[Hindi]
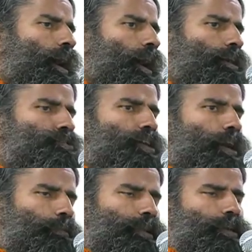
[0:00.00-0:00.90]
आज
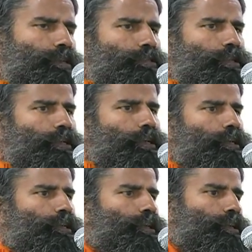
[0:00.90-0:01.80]
अमेरिका से
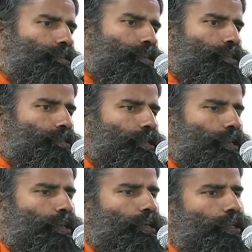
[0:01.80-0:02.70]
लेकर के रशिया से
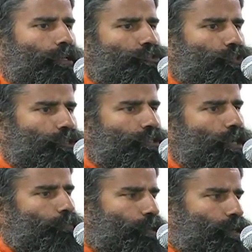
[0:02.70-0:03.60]
लेकर के चीन
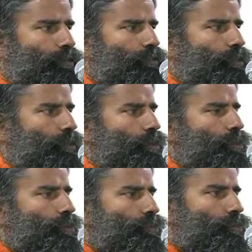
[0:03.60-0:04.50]
जापान
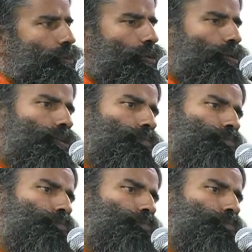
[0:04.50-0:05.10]
और